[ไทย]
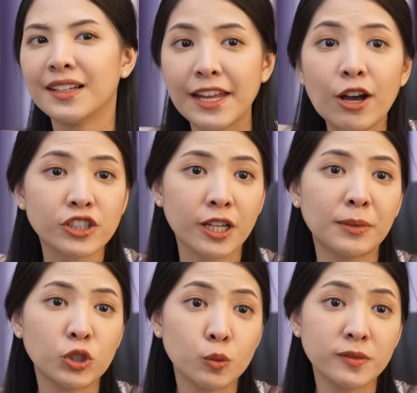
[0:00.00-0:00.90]
เดี๋ยวฉัน
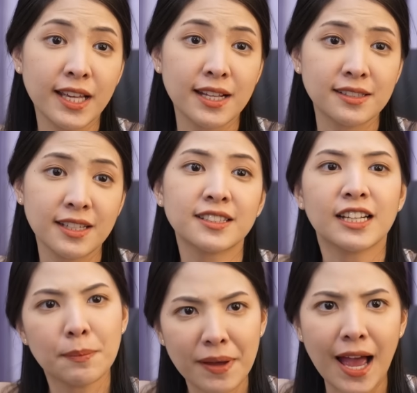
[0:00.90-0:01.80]
ประชุมเสร็จฉันจะ
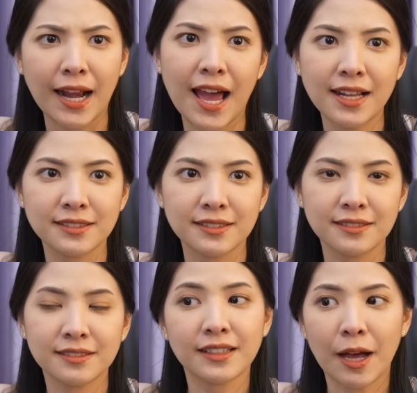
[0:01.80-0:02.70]
รีบไปหาท่าน
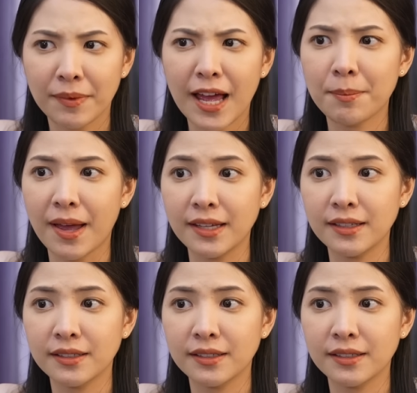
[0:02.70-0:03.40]
ทำได้ไหม